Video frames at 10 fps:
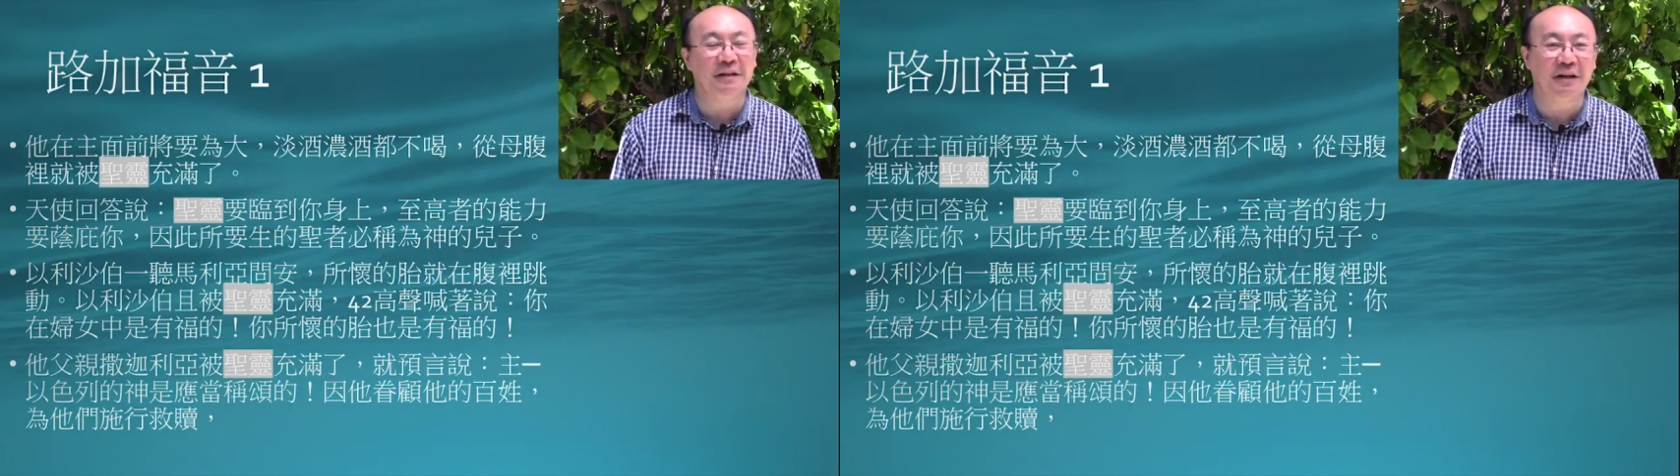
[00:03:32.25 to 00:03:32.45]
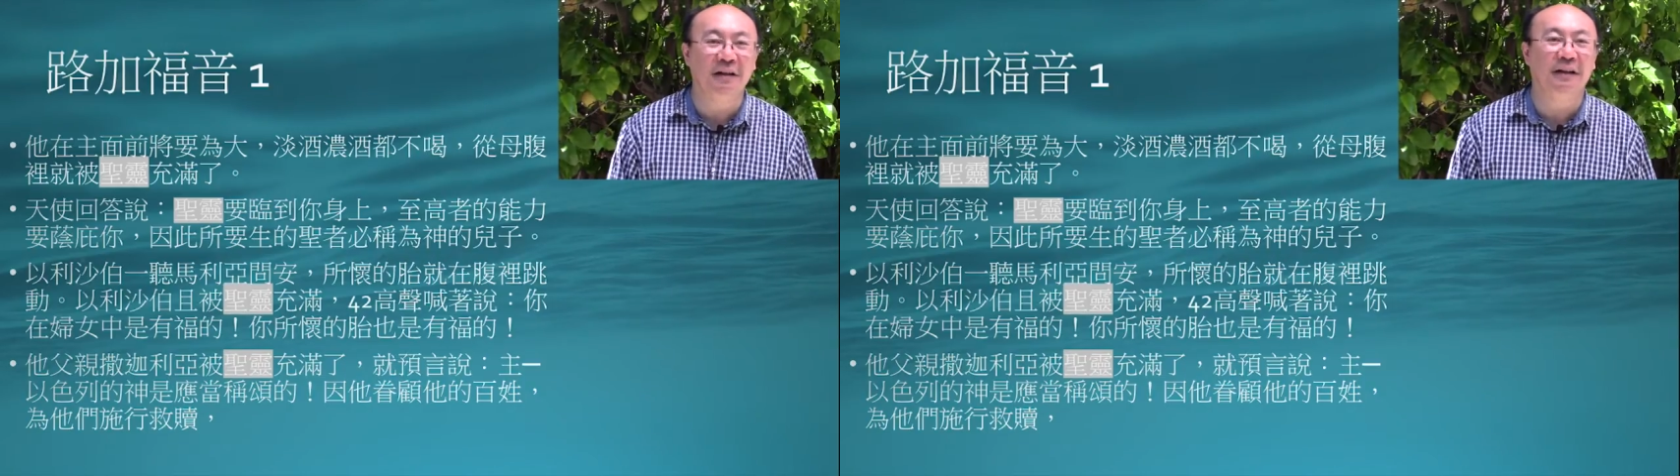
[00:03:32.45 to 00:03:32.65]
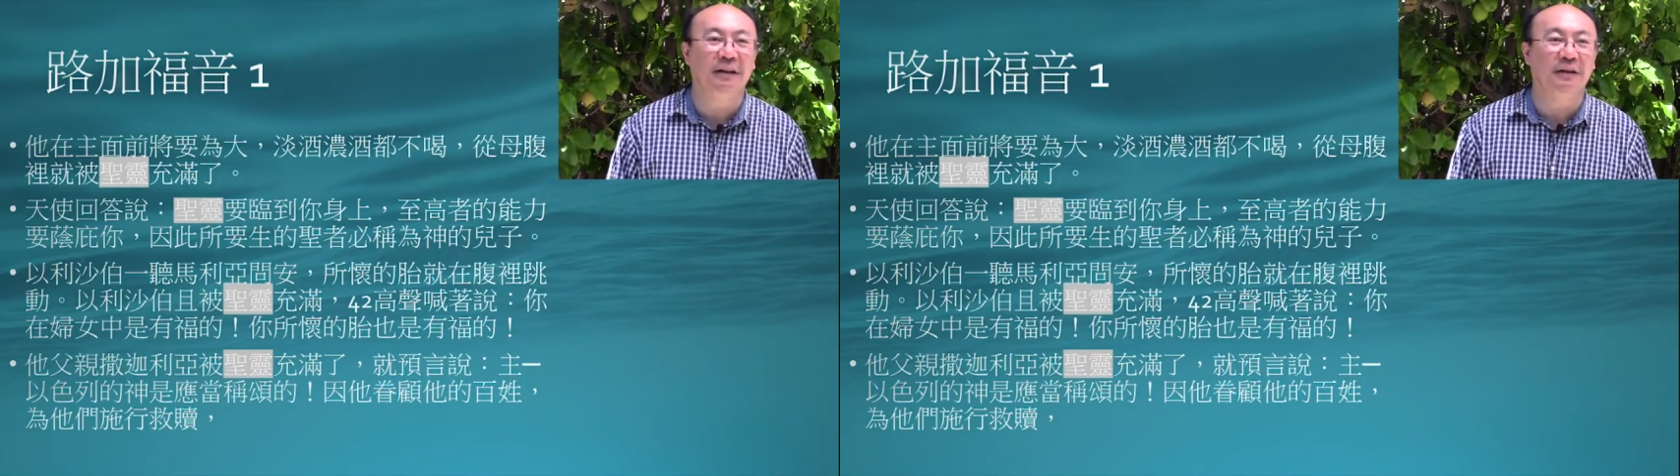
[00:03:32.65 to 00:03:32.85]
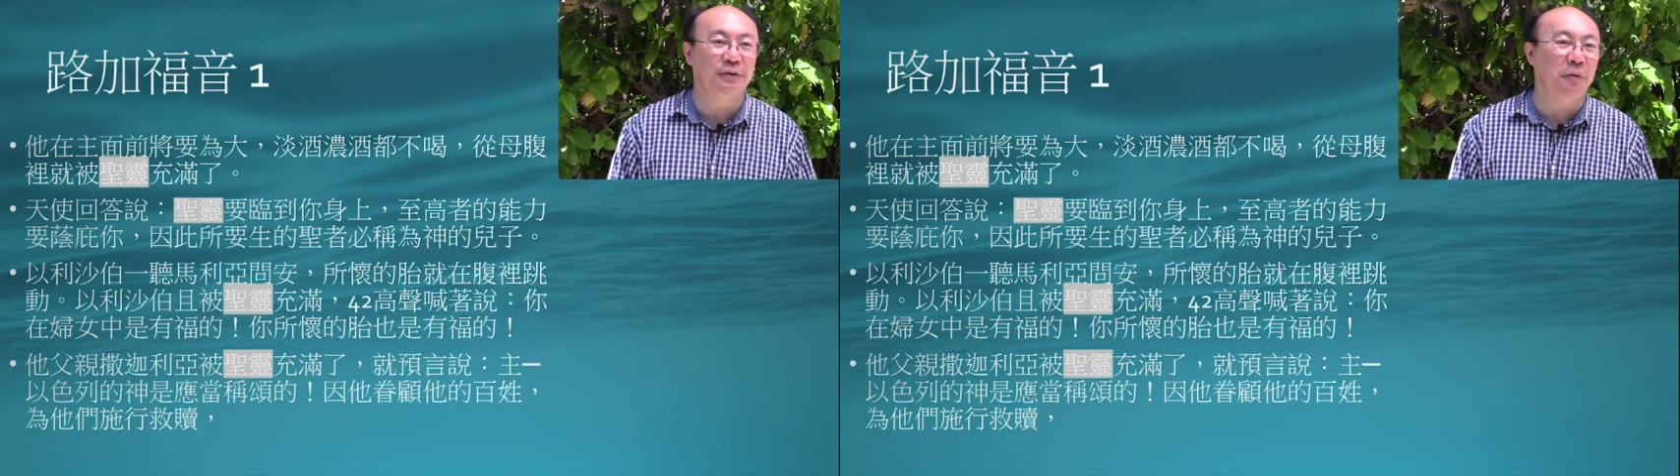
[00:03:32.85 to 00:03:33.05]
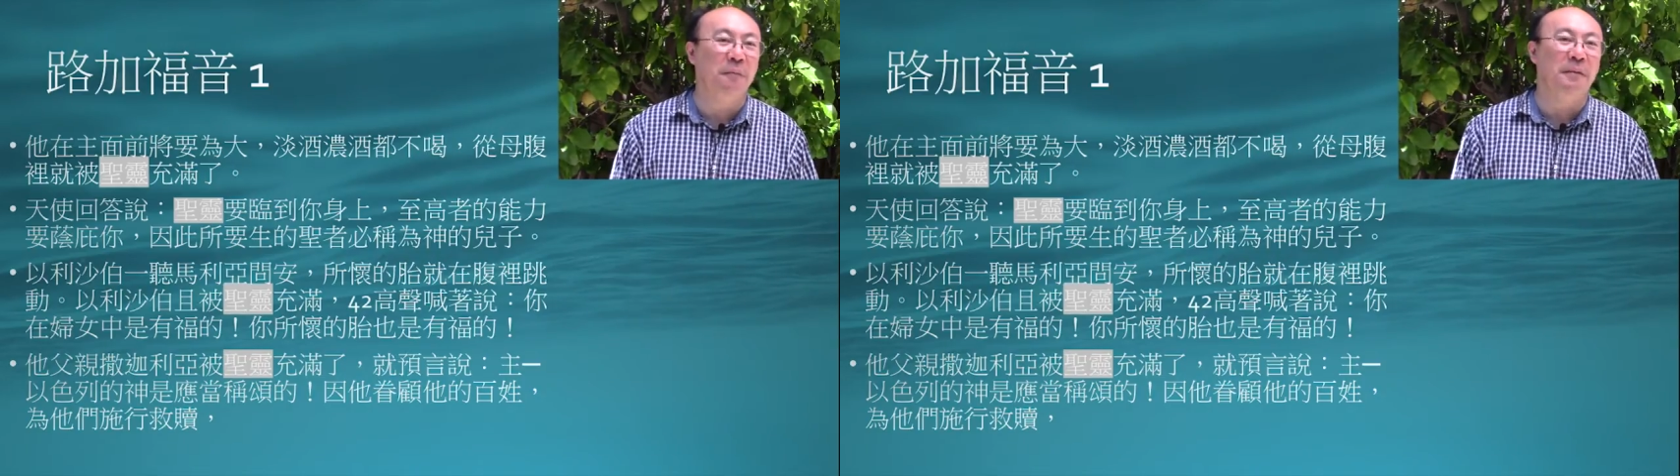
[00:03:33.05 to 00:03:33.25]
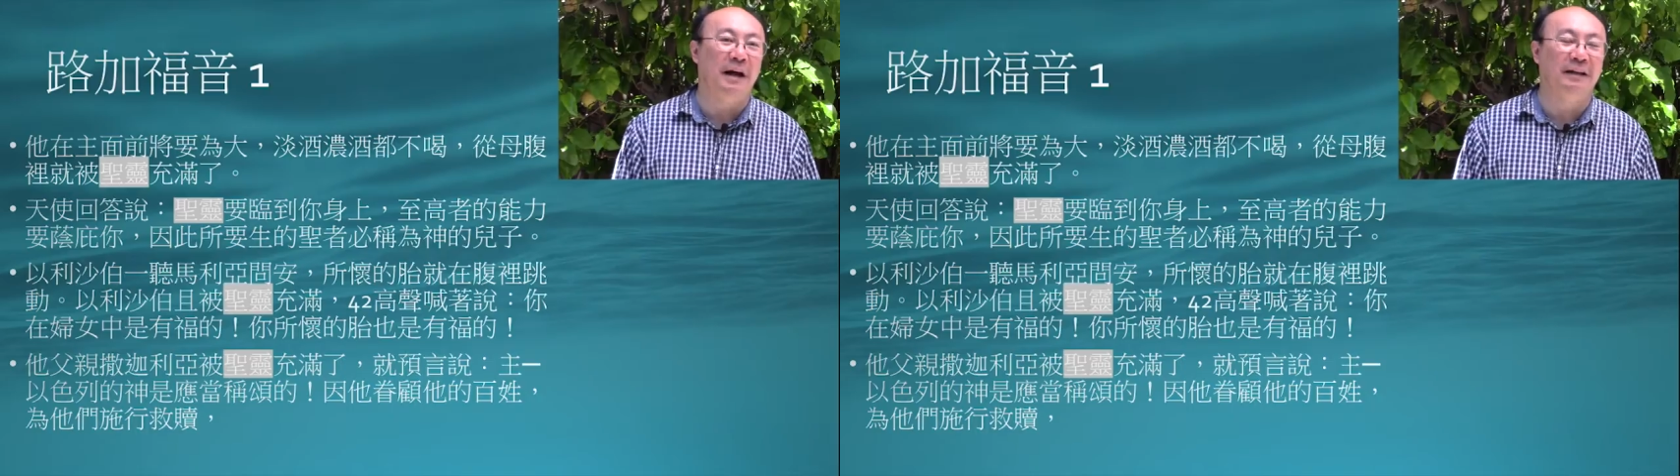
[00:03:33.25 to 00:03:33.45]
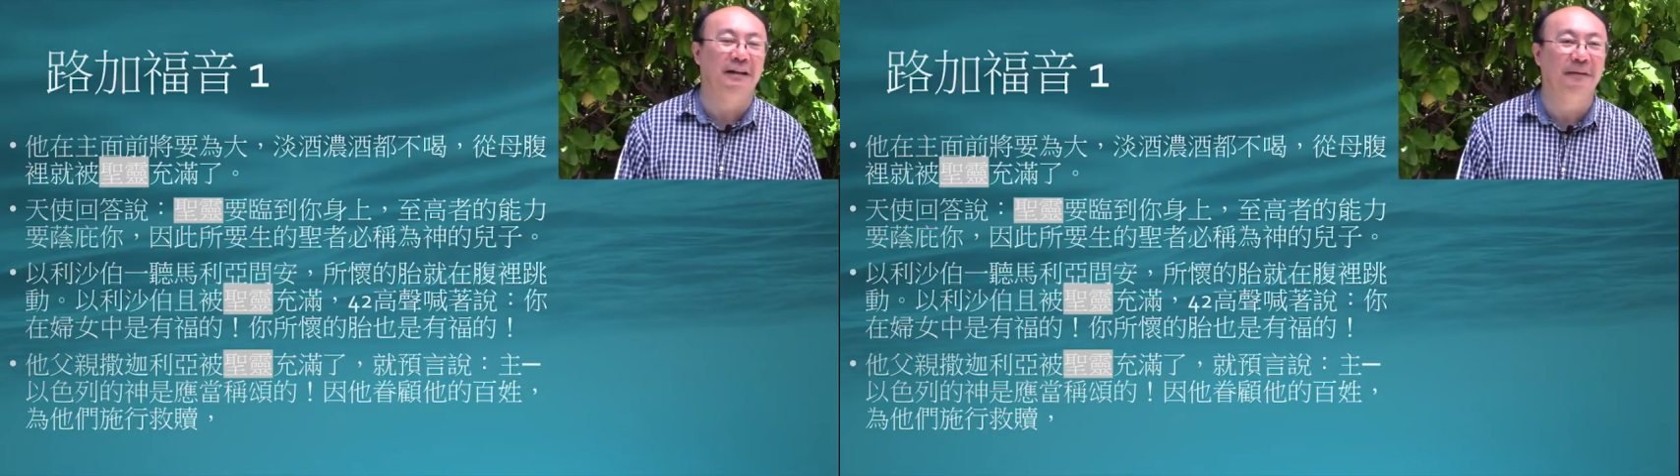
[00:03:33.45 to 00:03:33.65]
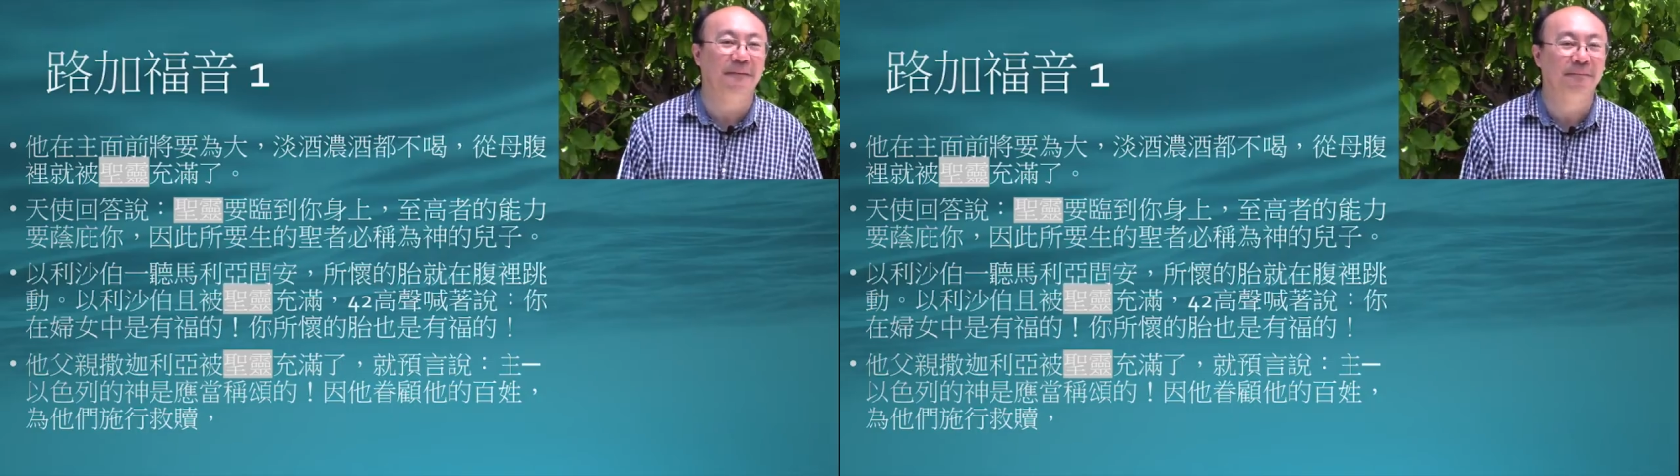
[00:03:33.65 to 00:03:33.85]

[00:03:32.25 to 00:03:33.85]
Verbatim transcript: 圣灵充满了。